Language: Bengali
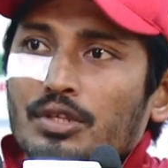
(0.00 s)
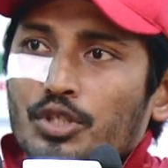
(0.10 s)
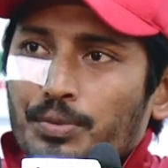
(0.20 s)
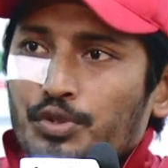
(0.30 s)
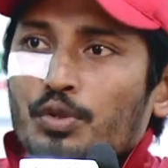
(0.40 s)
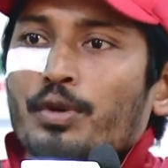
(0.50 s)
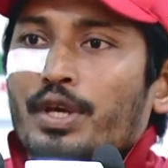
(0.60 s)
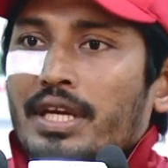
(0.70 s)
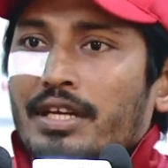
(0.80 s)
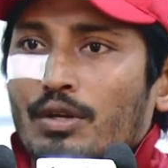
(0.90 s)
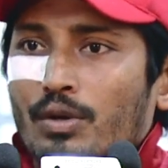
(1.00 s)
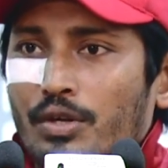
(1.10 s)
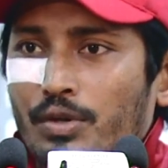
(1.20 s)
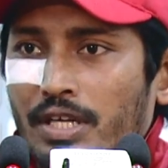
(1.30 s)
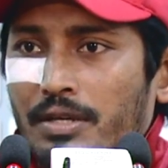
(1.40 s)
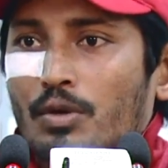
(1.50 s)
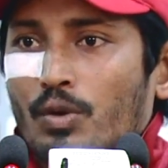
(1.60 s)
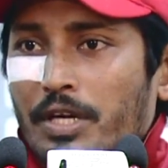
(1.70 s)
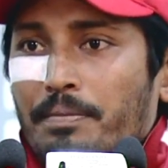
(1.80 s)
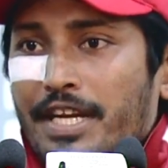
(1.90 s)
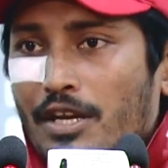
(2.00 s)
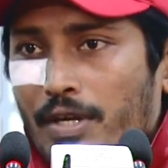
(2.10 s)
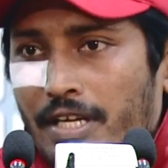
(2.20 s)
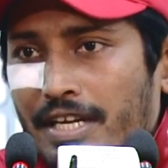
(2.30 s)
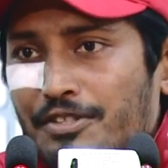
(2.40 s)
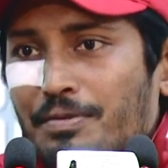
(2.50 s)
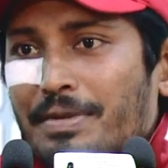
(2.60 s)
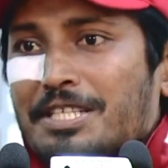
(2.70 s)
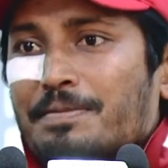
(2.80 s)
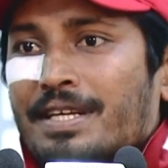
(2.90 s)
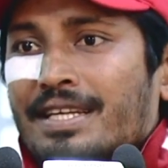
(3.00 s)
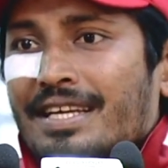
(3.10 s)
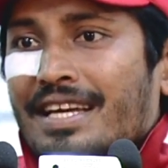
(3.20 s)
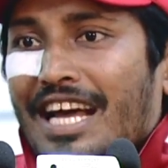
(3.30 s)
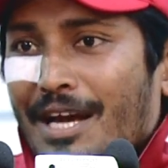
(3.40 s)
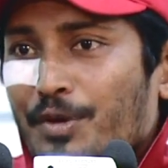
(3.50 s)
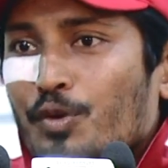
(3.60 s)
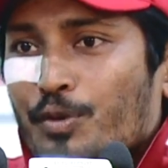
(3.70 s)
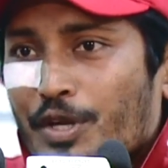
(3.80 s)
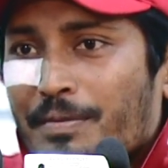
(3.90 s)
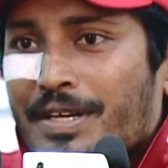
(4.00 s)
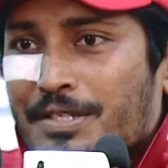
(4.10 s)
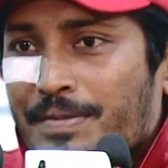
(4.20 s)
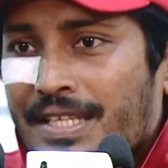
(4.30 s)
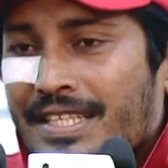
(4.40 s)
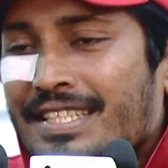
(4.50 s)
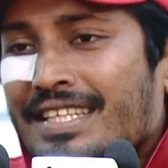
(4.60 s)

সবসময়ই লোয়ার ওডার লোয়ার মিডিল ওয়াটার একজন ব্যাটসম্যান আমি উপরের ব্যাটসম্যান